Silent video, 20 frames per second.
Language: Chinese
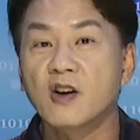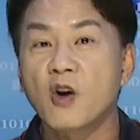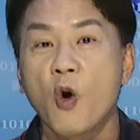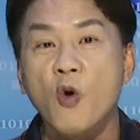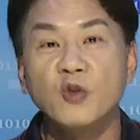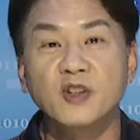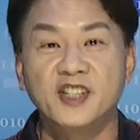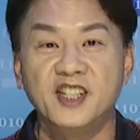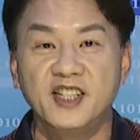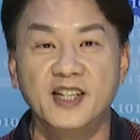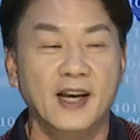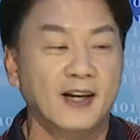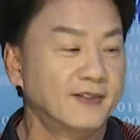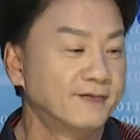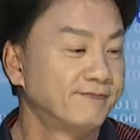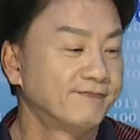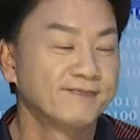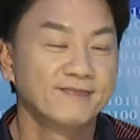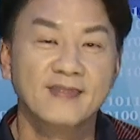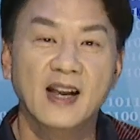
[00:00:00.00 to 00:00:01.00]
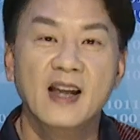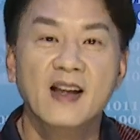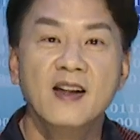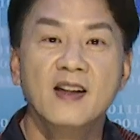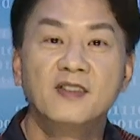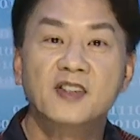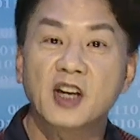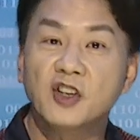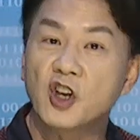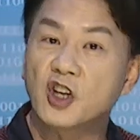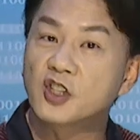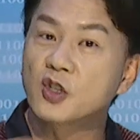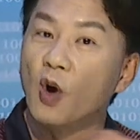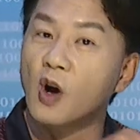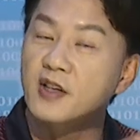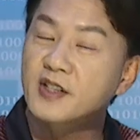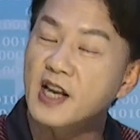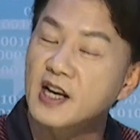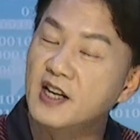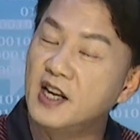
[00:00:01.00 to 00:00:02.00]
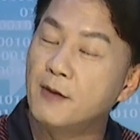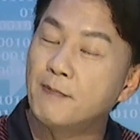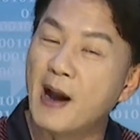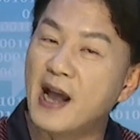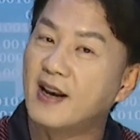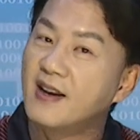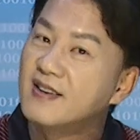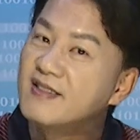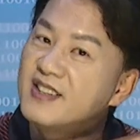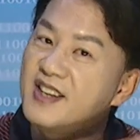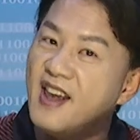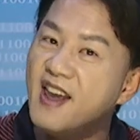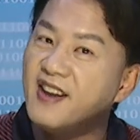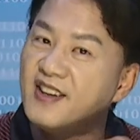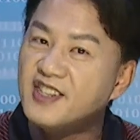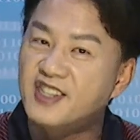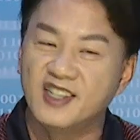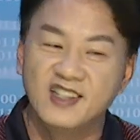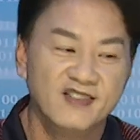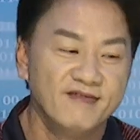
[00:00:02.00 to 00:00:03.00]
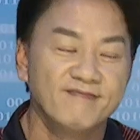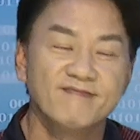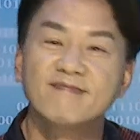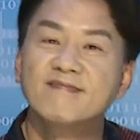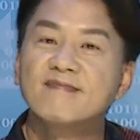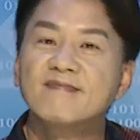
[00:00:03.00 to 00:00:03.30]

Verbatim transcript: 的攻击啊，这就是我这礼拜的业绩。